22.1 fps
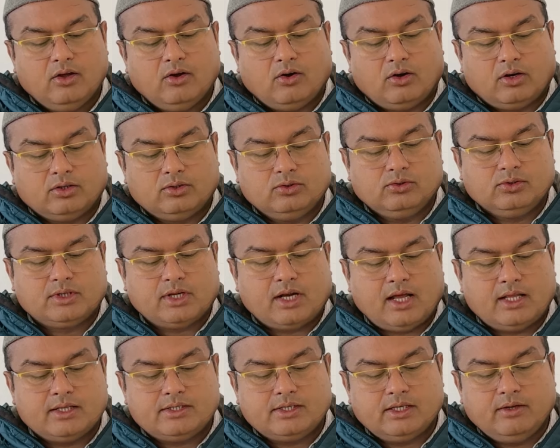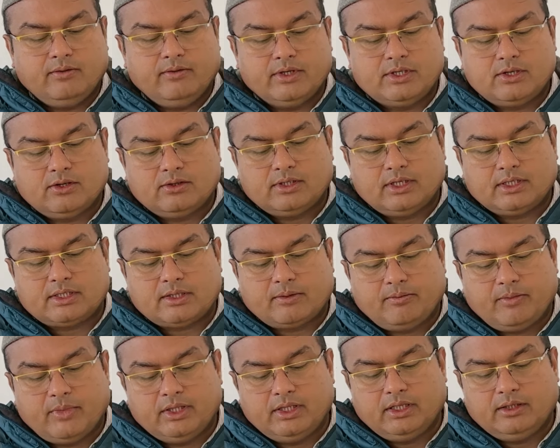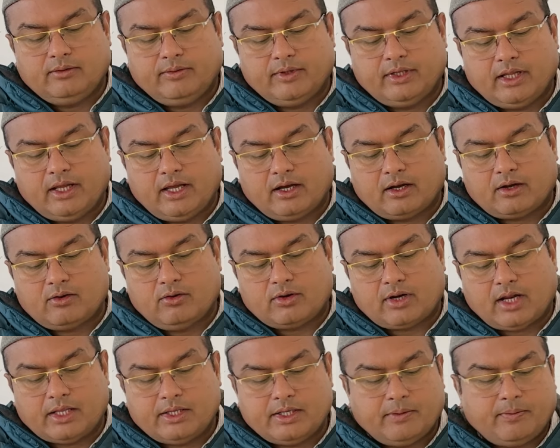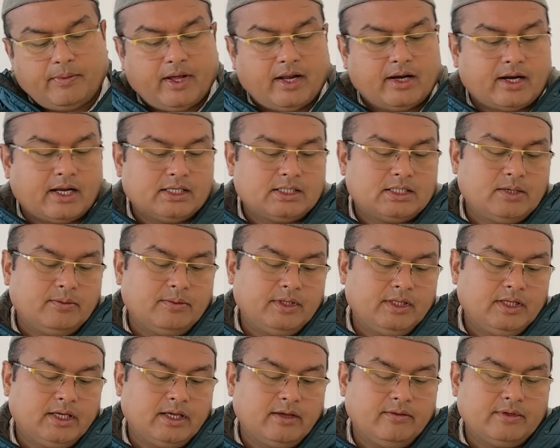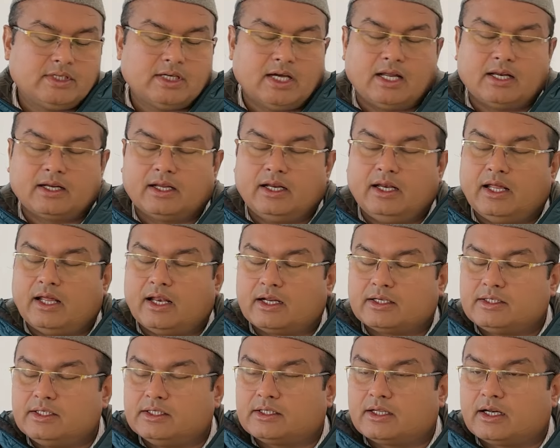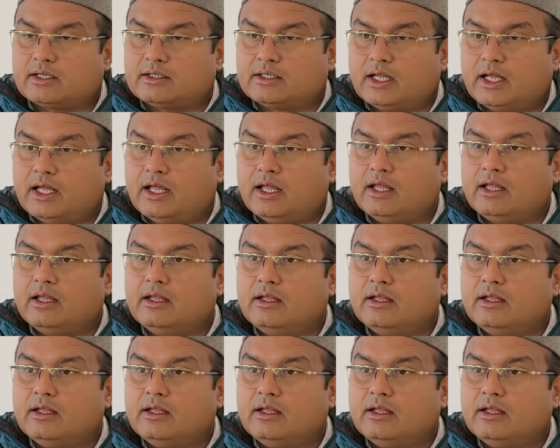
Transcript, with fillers: और दूसरा जिन विषयों से संबंधित विधेयक को राज्यपाल राष्ट्रपति के विचार के लिए आरक्षित करता है